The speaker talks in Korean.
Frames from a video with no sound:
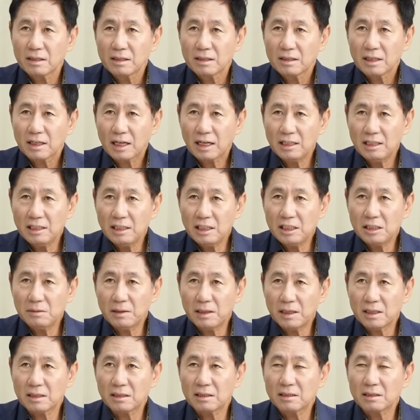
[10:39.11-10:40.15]

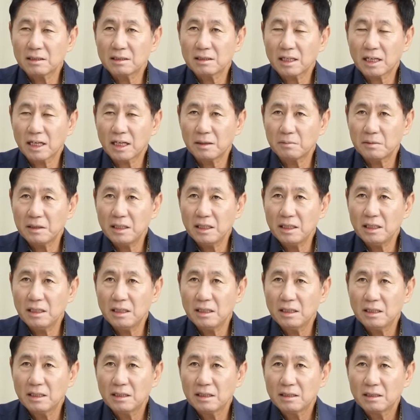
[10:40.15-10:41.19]
한심한 사람이
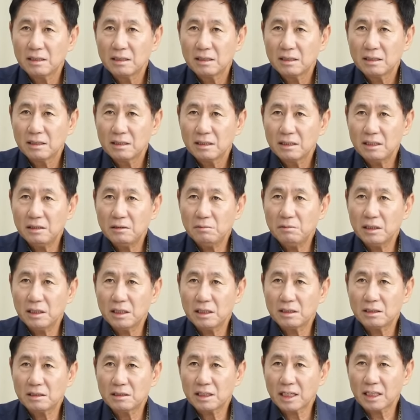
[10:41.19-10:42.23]

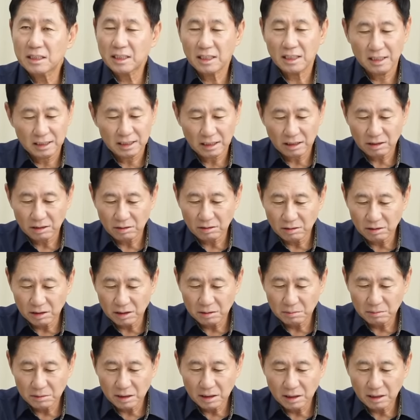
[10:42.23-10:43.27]
TBS 사장이 됐던
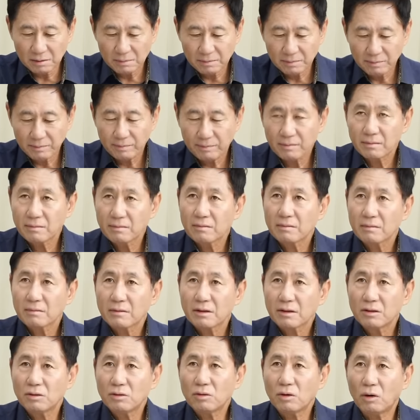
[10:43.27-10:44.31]
것입니다.
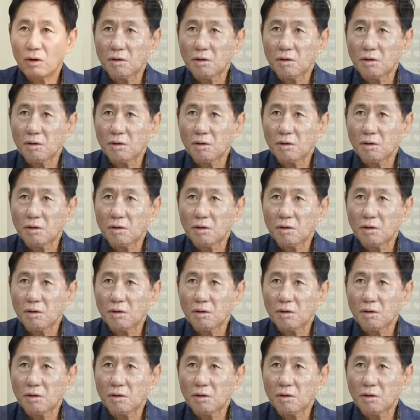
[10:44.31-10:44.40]
그리고